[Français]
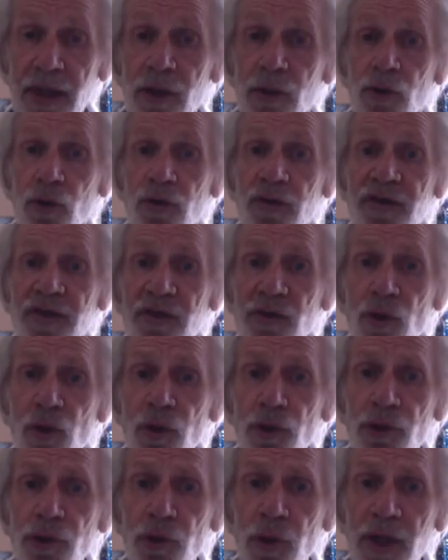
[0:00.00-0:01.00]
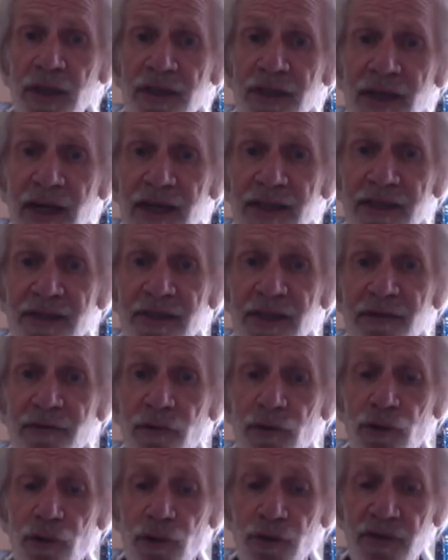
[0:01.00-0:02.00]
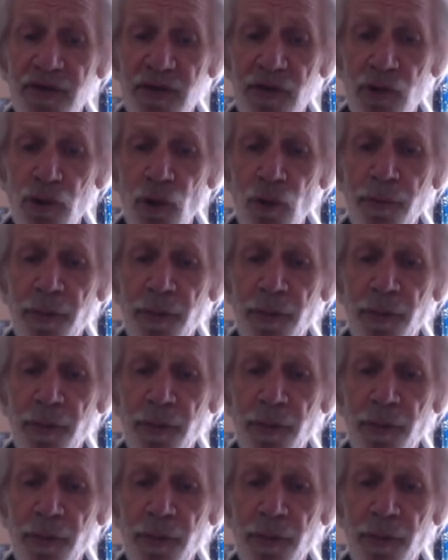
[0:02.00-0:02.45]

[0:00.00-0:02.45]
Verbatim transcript: Donc c'est de l'union interactive entre ces deux